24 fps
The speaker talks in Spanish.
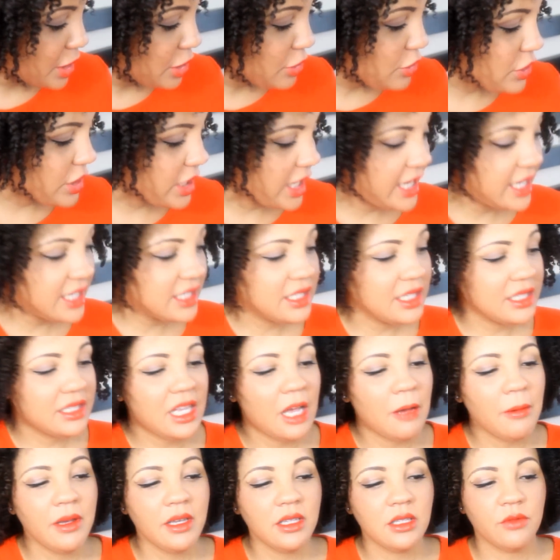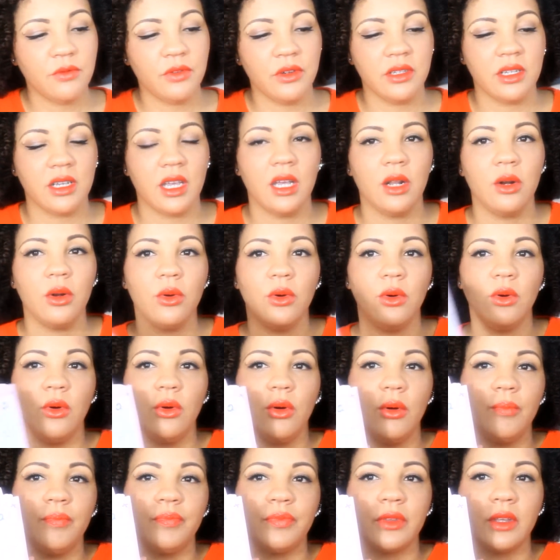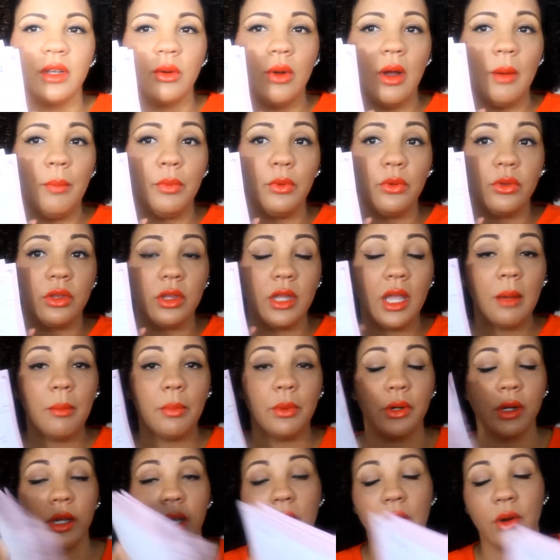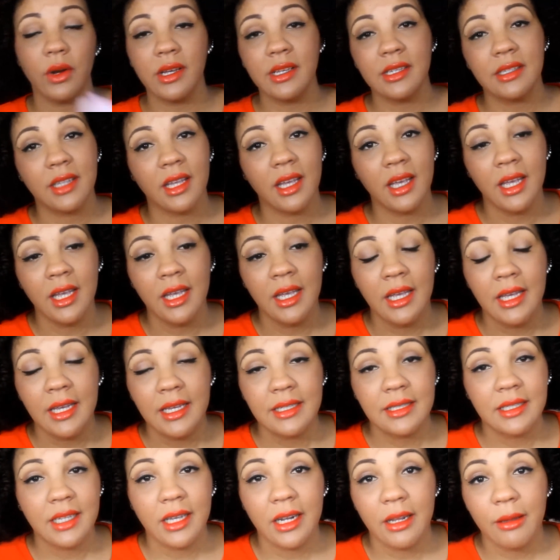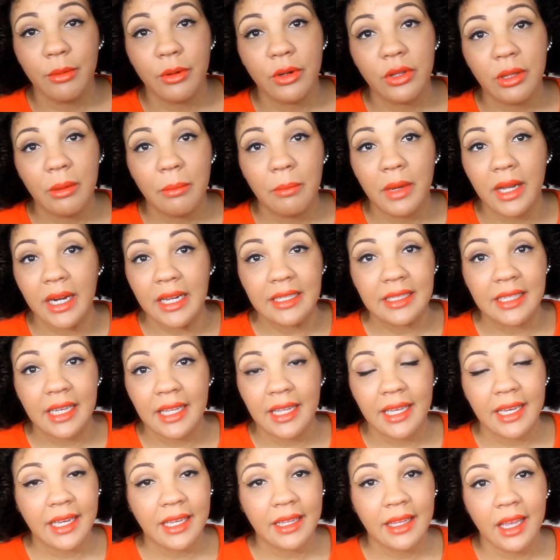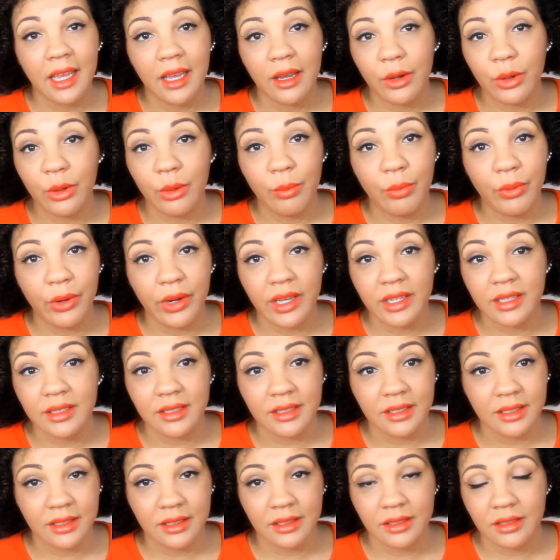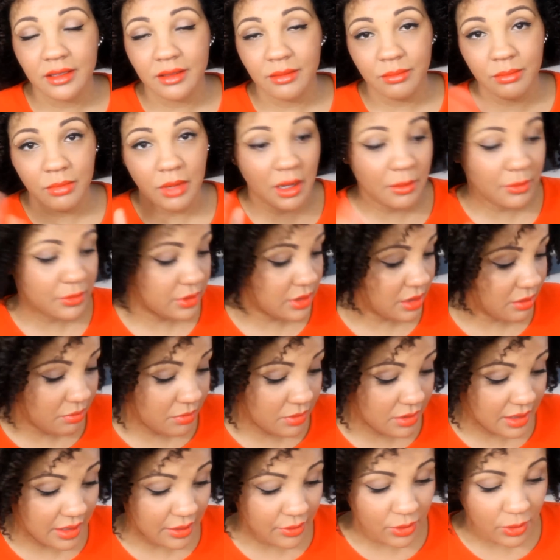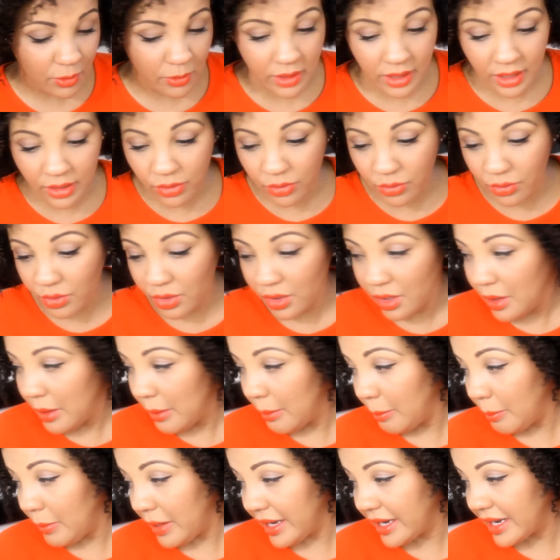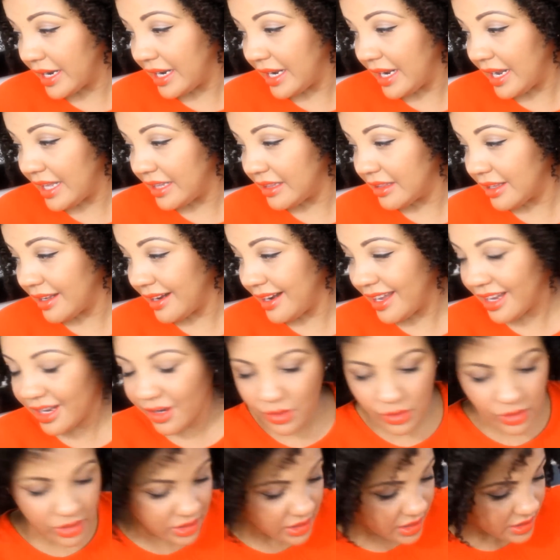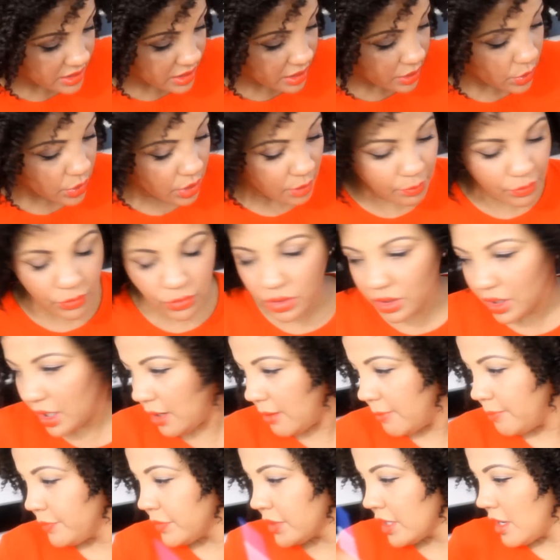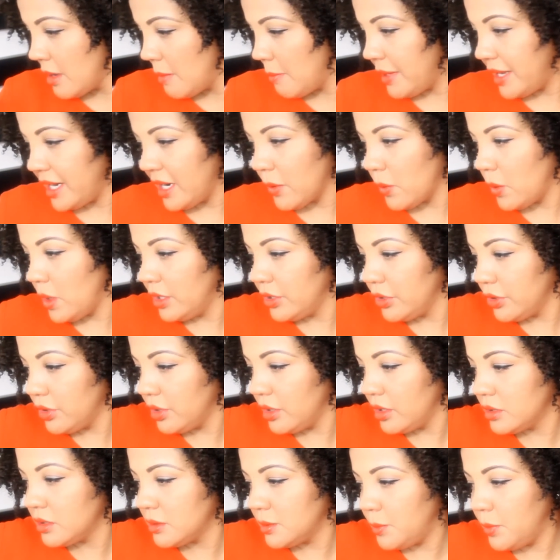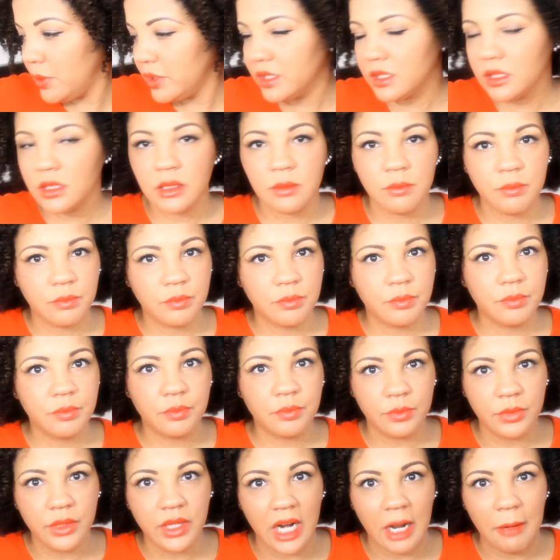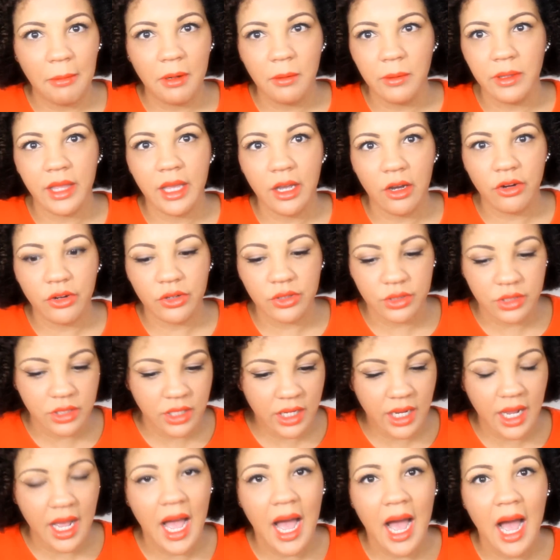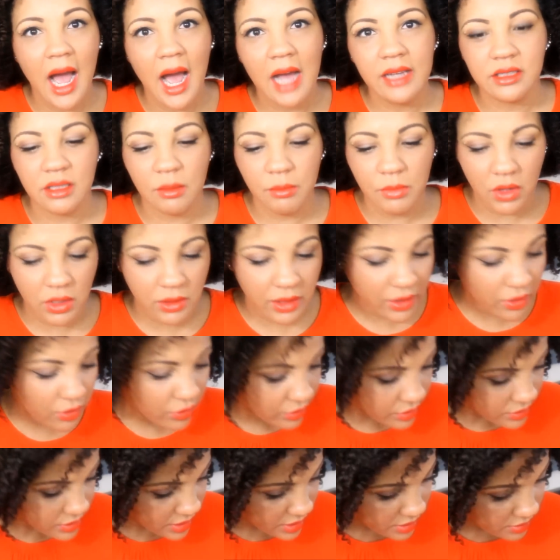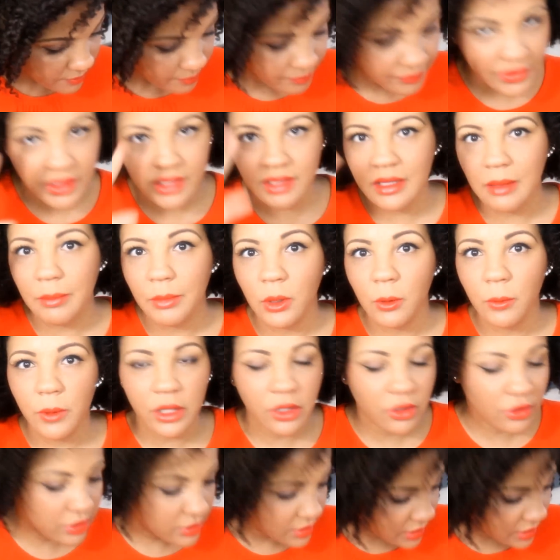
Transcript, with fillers: Lo que hice esta vez fue que lo, apunté porque con este cerebro de embarazada que tengo, pues vamos, se me están olvidando más que antes las cosas, así que lo apunté para cuando después grabe el video no diga, ay, se me dejó, no sé, se me olvidó